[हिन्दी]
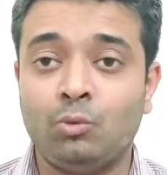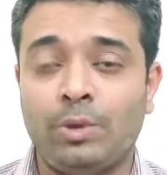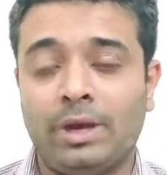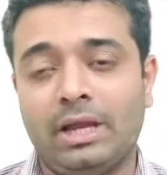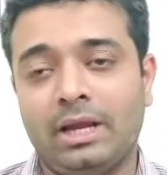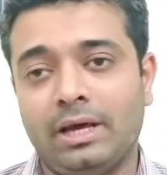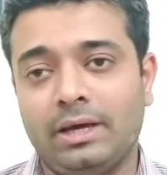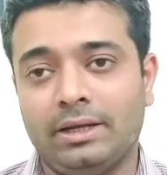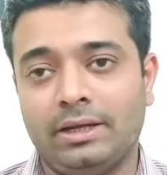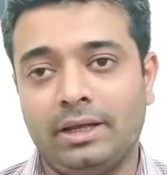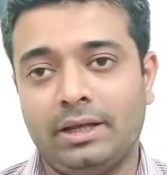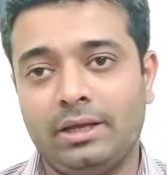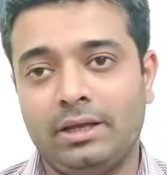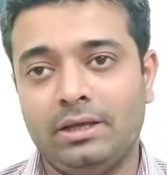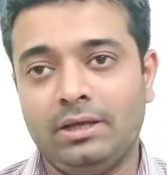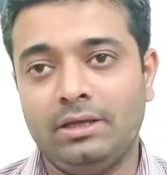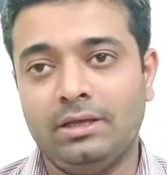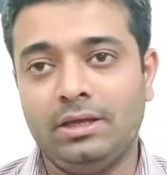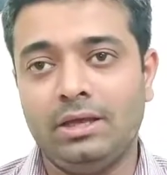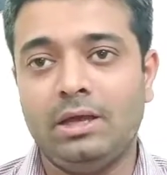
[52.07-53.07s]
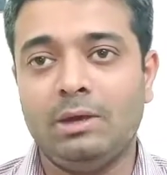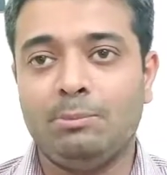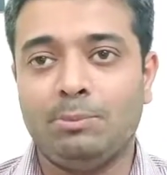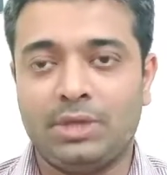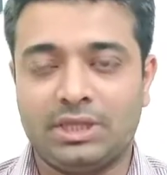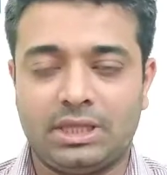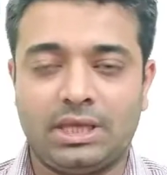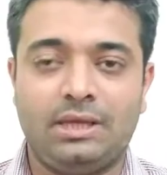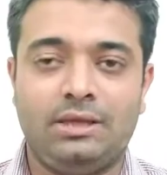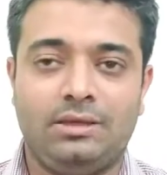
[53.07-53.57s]
क्यों फैला रहे हैं
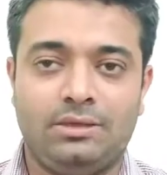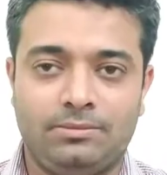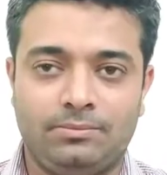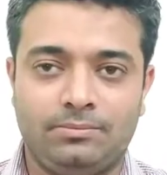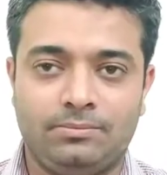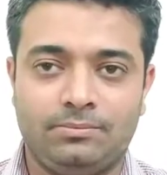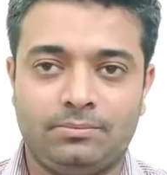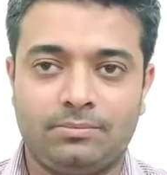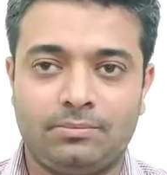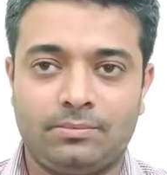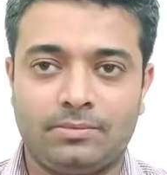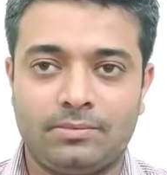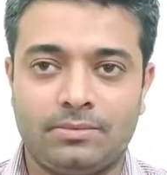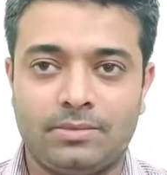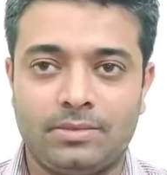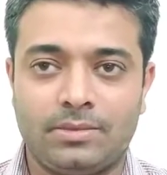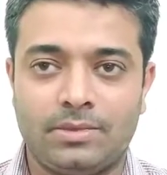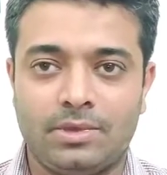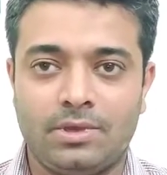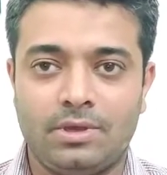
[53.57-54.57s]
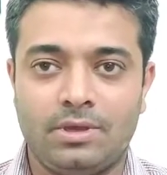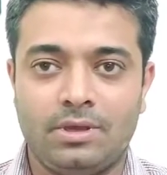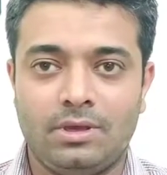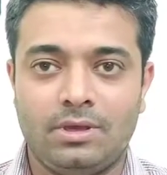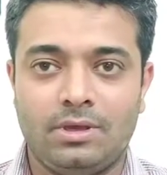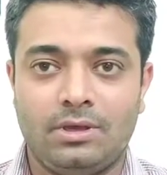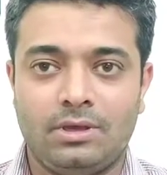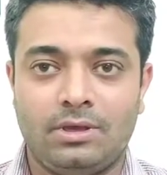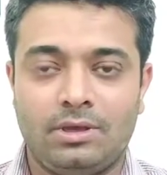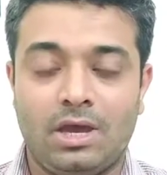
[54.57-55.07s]
बताइए
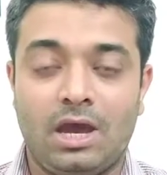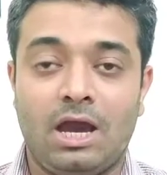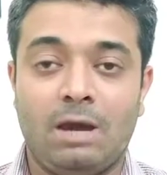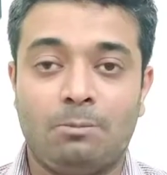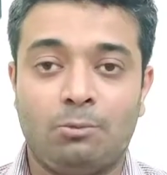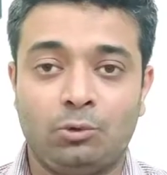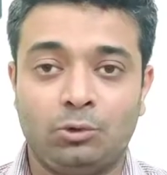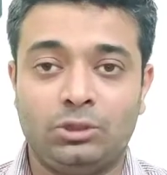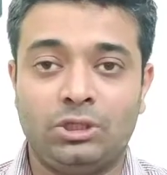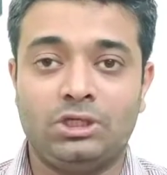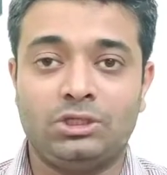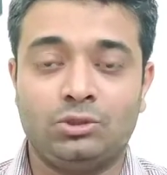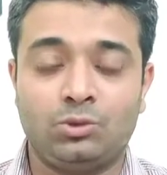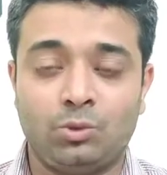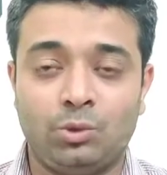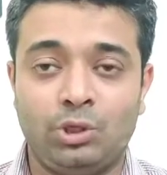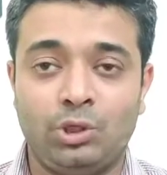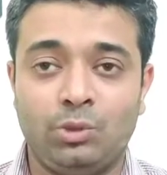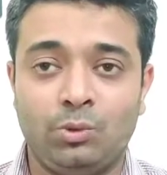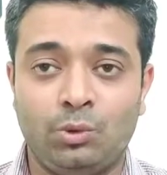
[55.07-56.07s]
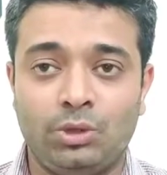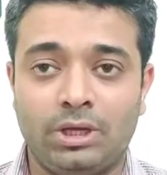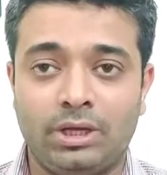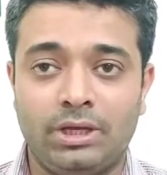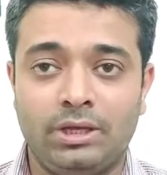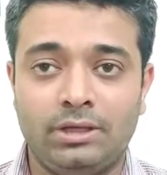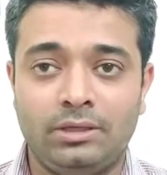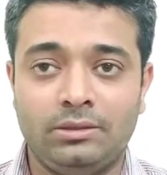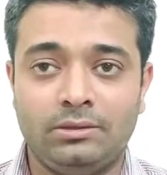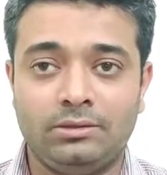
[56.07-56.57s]
क्या आपको देशद्रोही होना
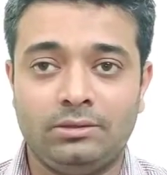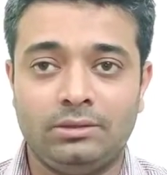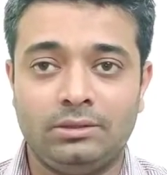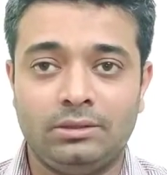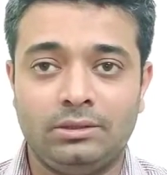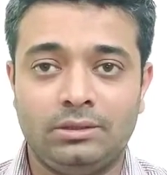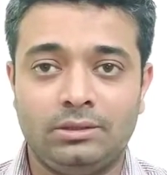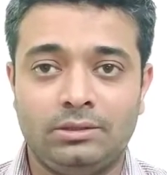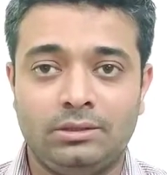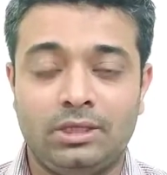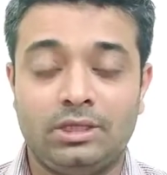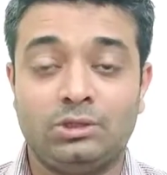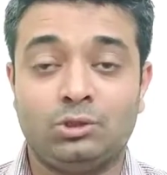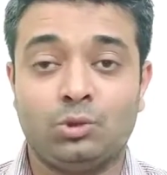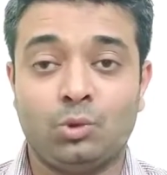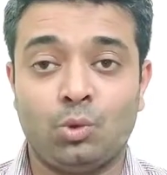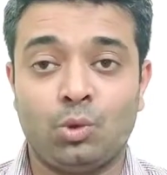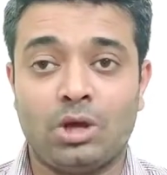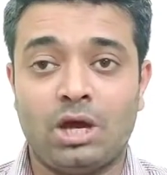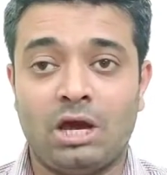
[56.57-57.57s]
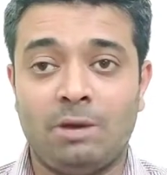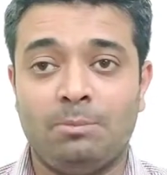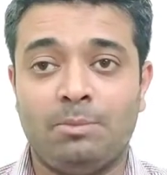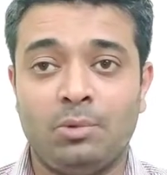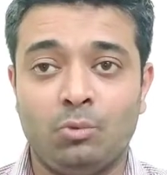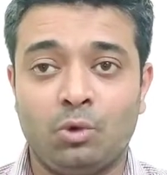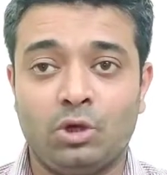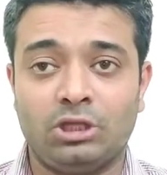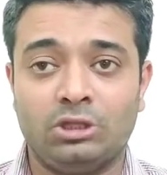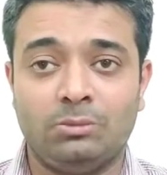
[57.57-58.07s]
है देशद्रोह का आप
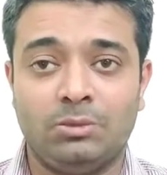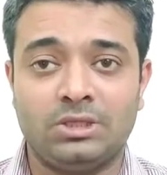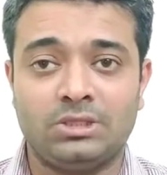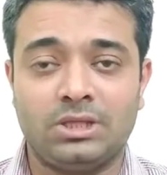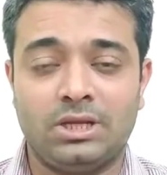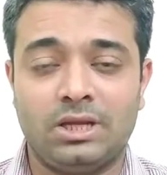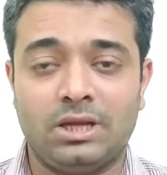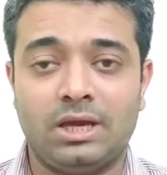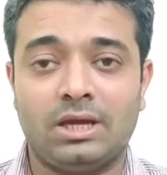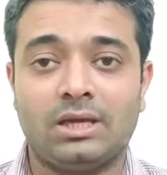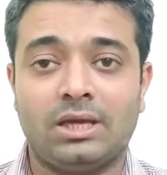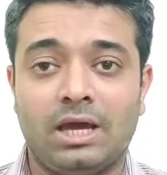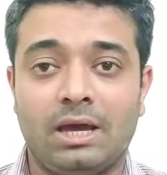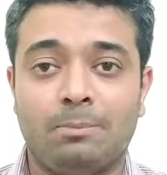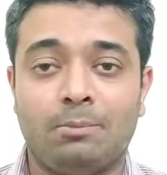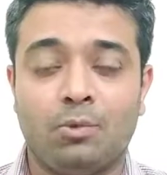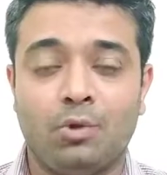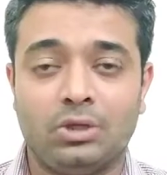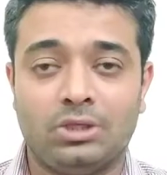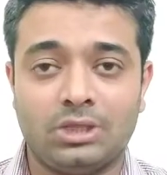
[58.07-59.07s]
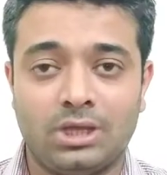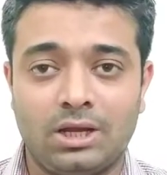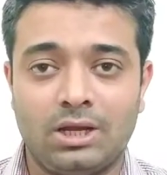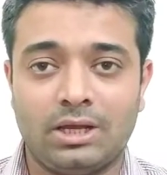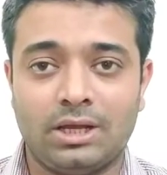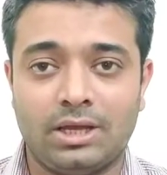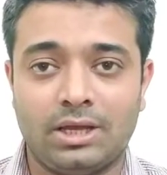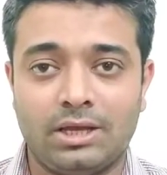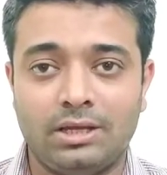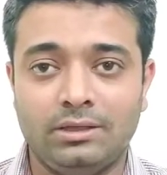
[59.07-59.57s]
पे मुकदमा चलेगा क्या आपको अच्छा
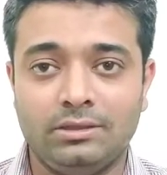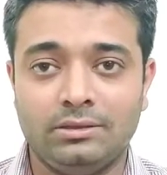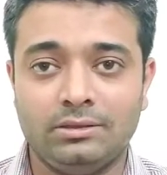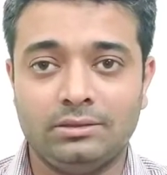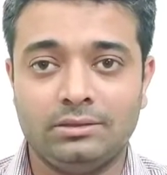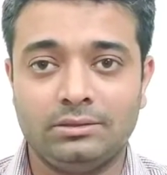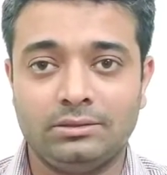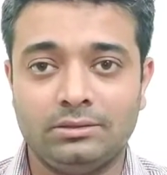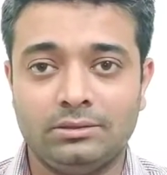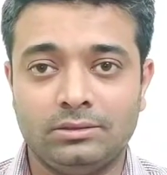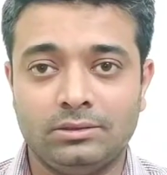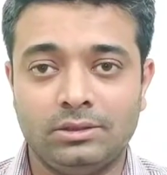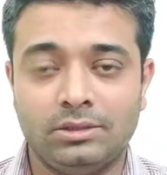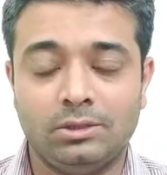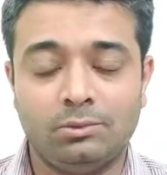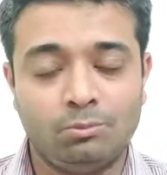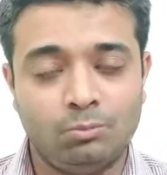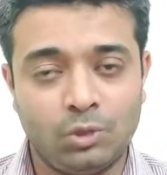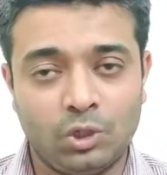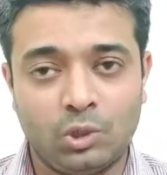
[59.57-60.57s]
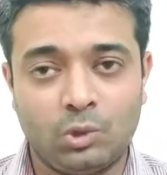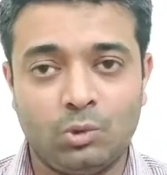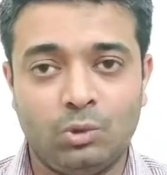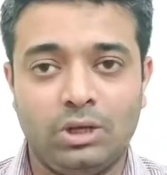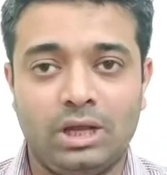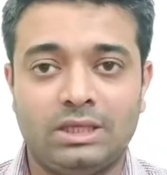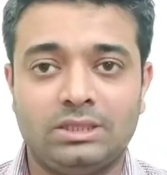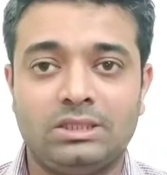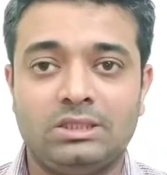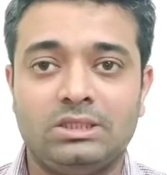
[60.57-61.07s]
लगेगा
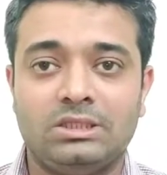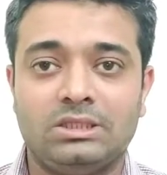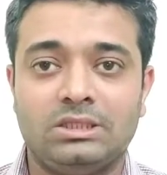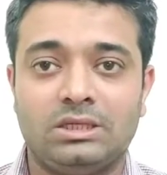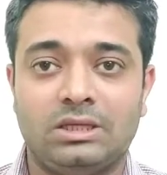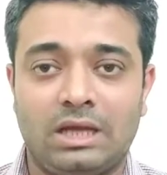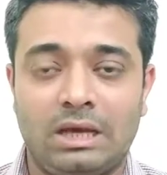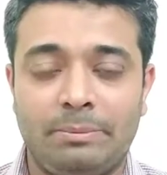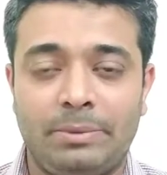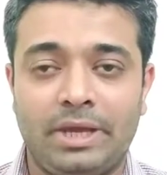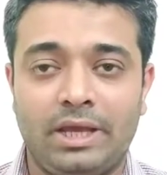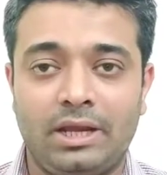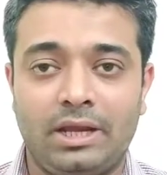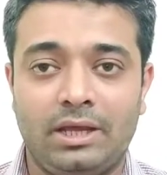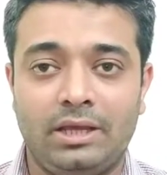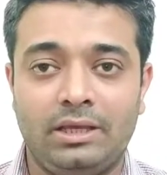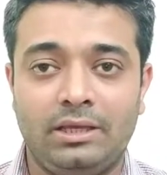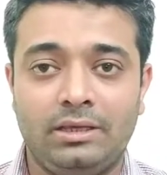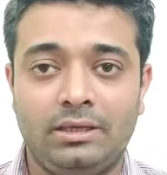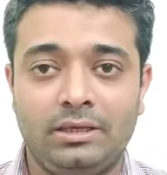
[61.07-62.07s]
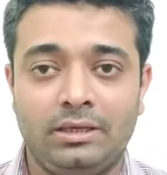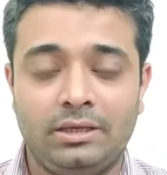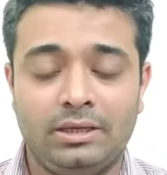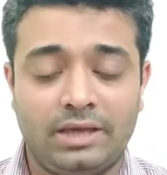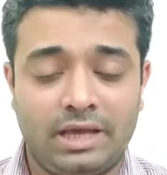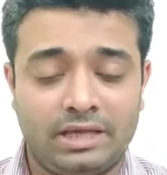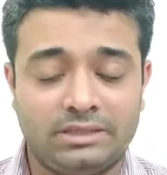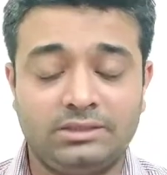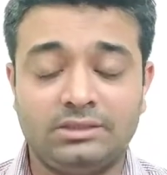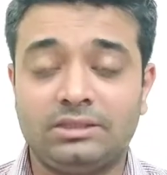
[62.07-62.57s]
बिल्कुल ऐसी चीज़ें ना फैलाएं
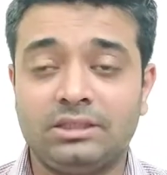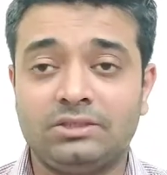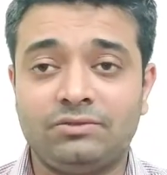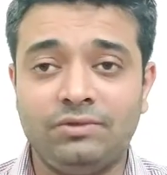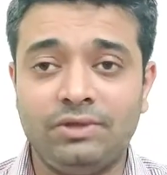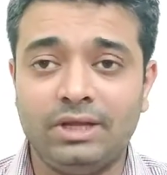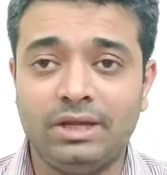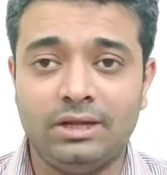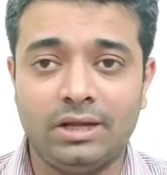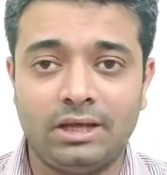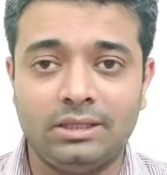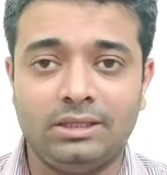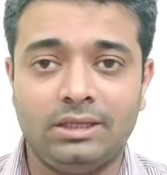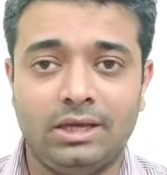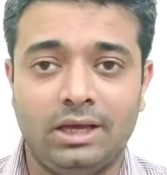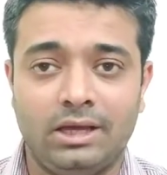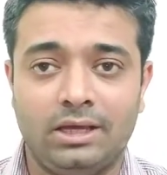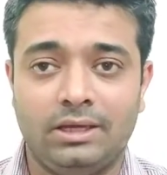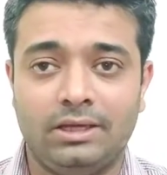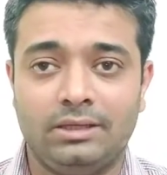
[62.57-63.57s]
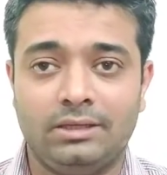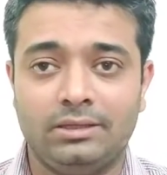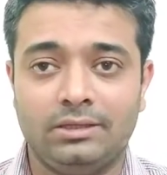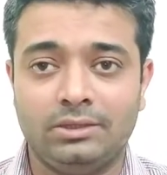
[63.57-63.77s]
ऐसी तस्वीरें ना दिखाएं